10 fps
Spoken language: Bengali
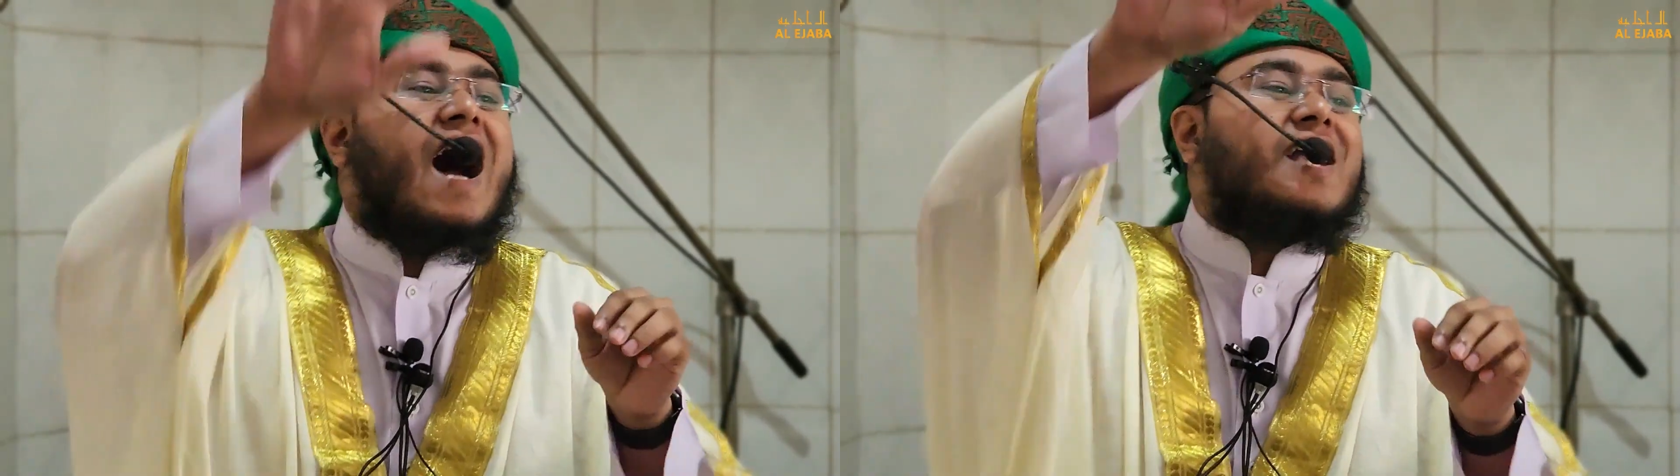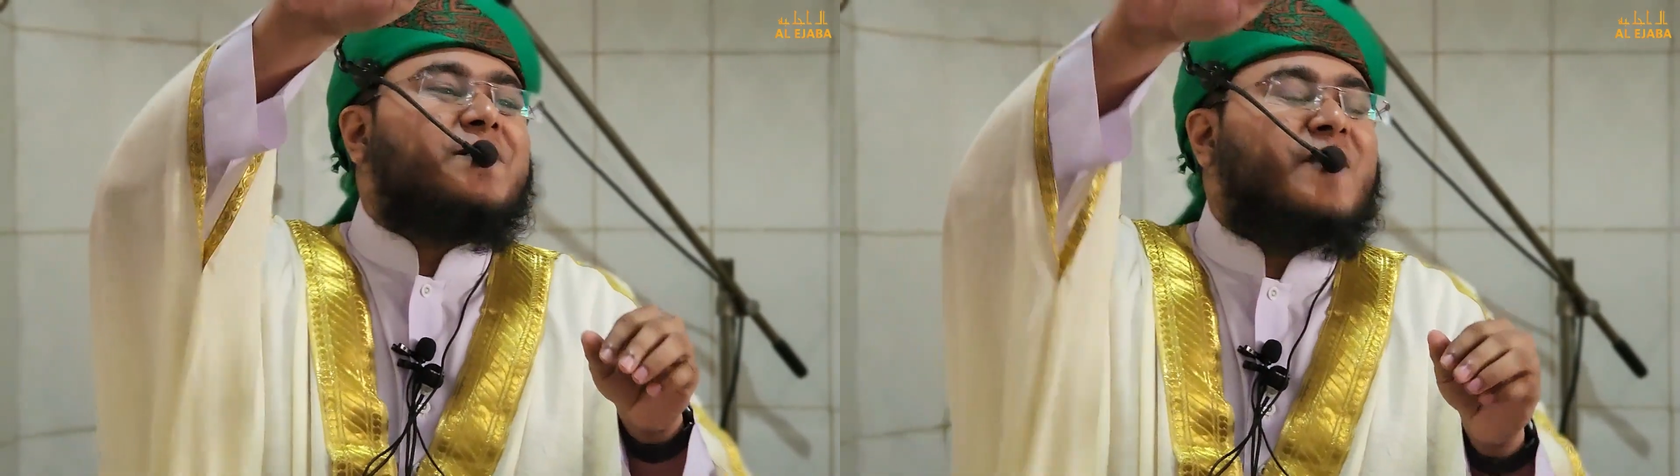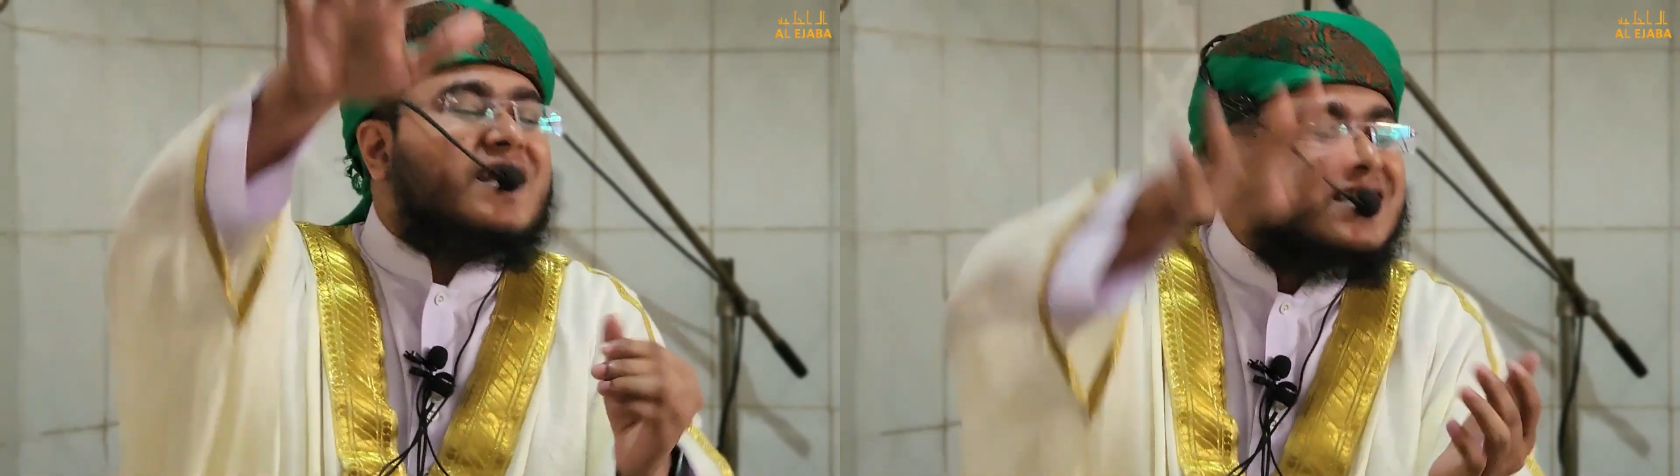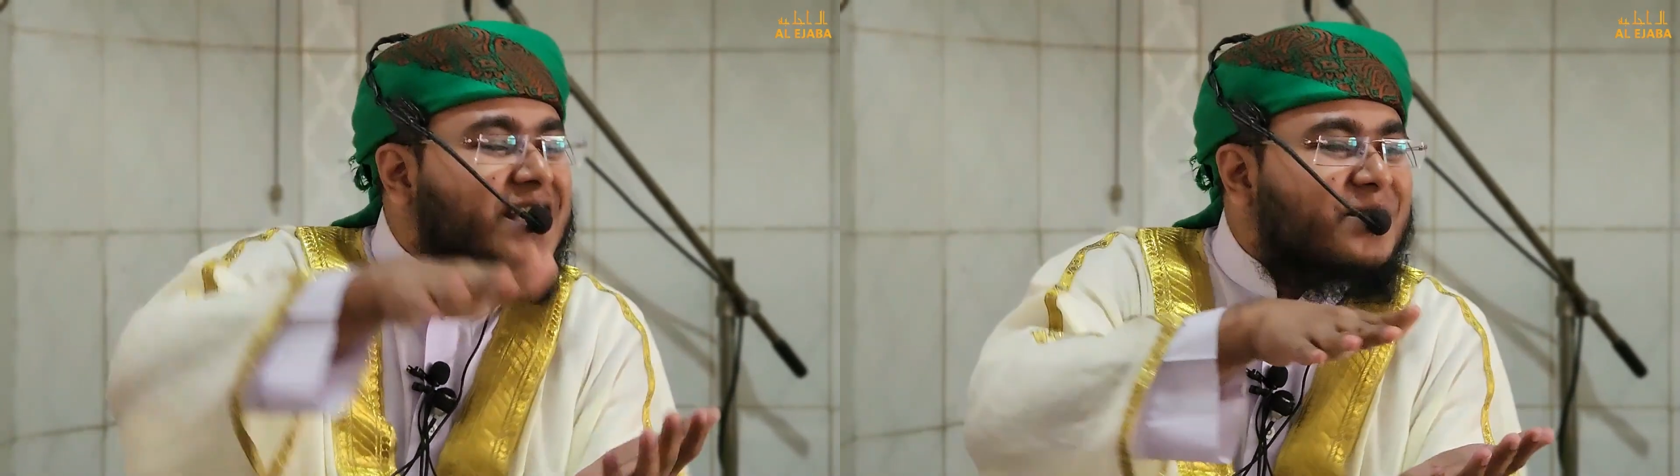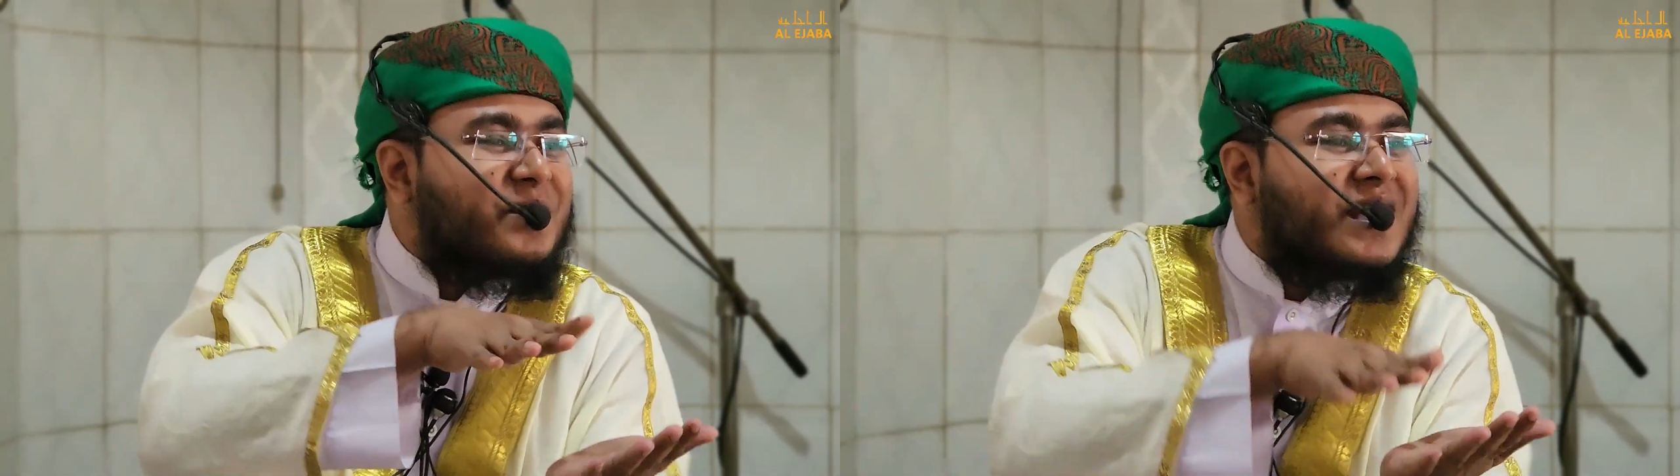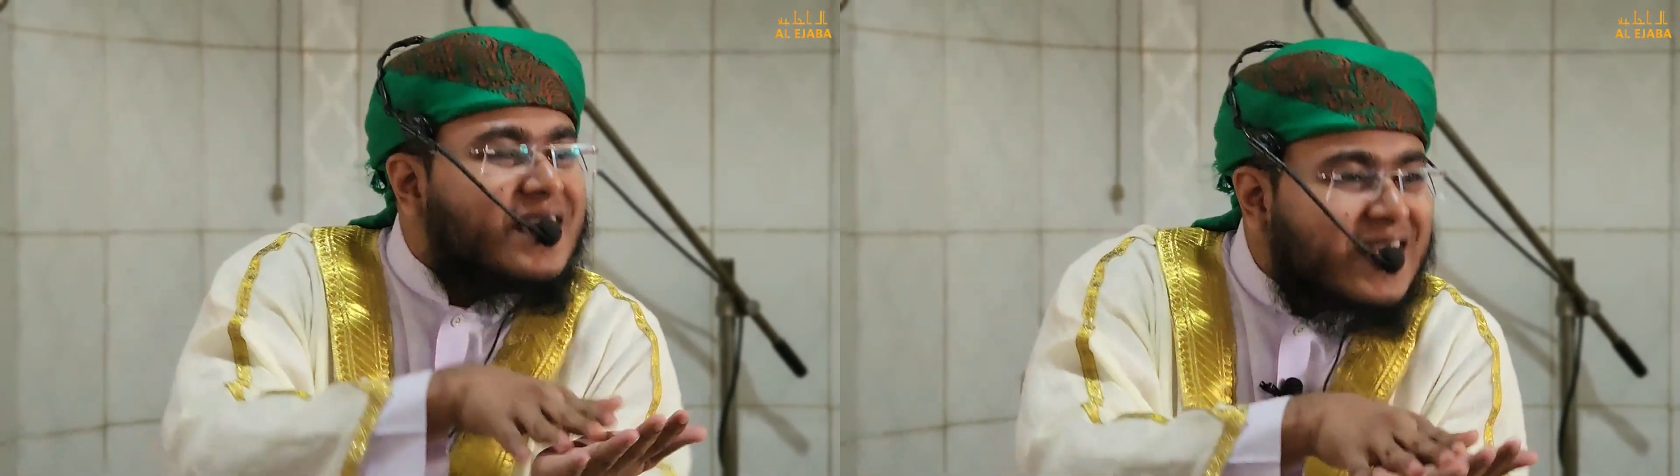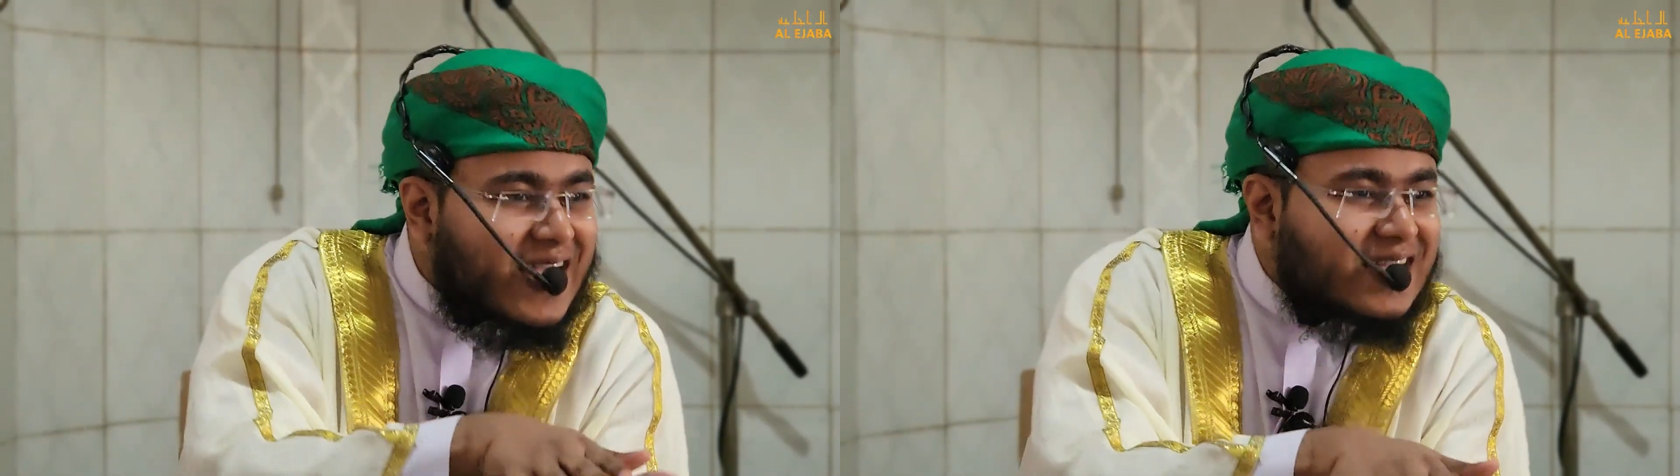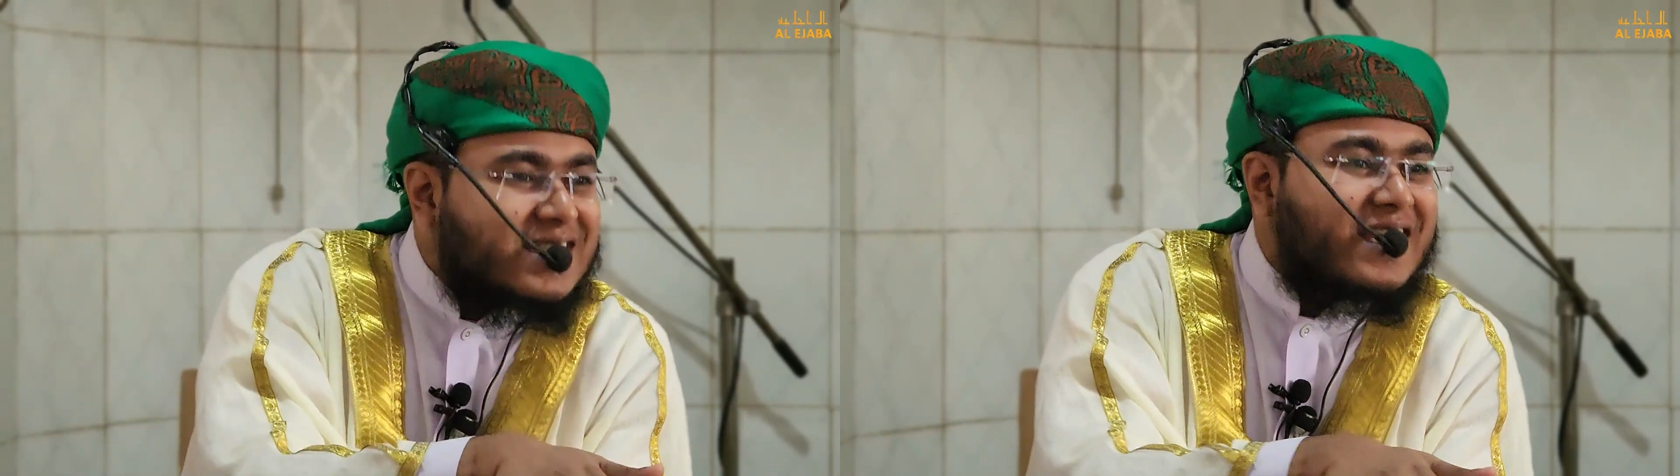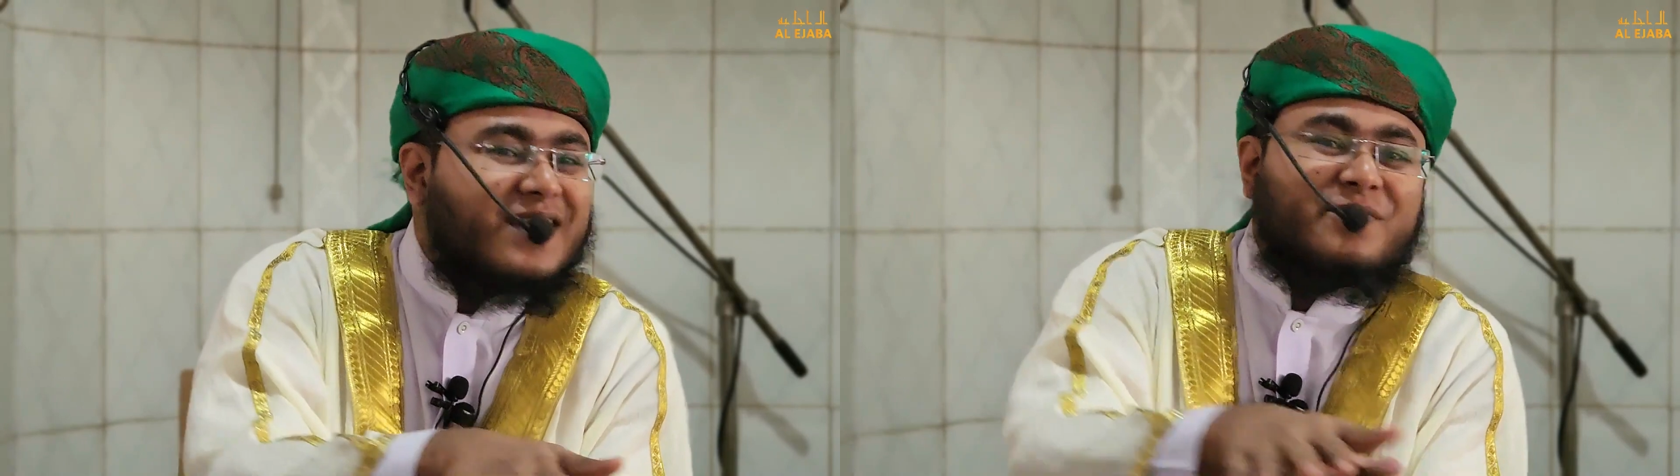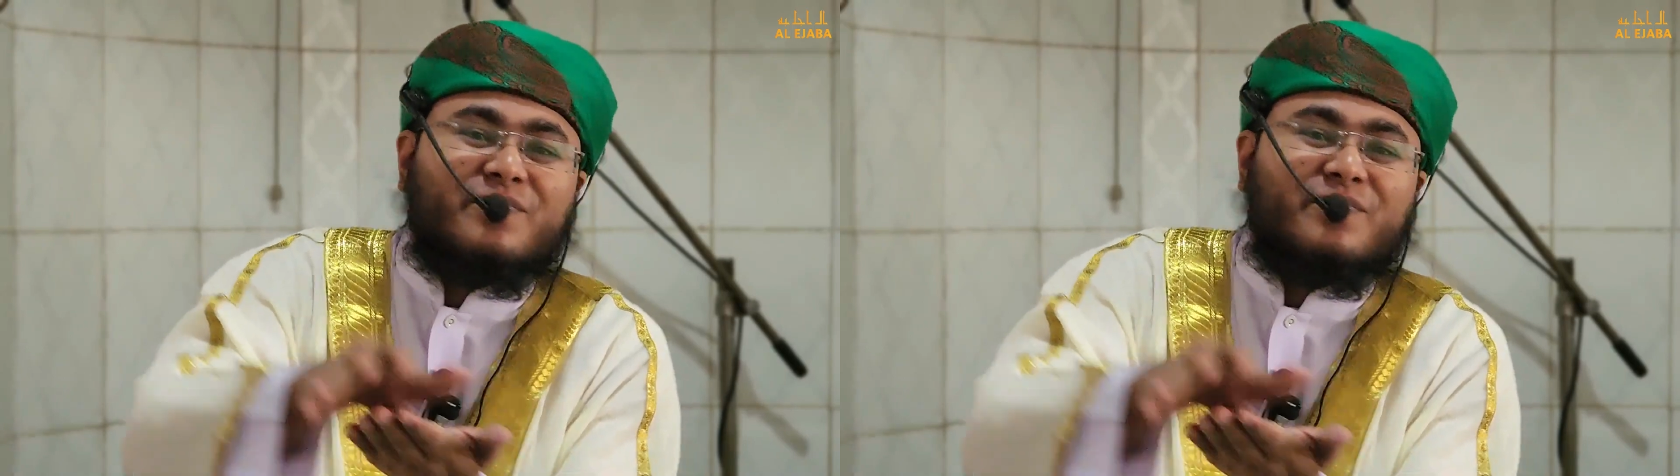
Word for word: আট পার্সেন্ট বিল্ডিং আছে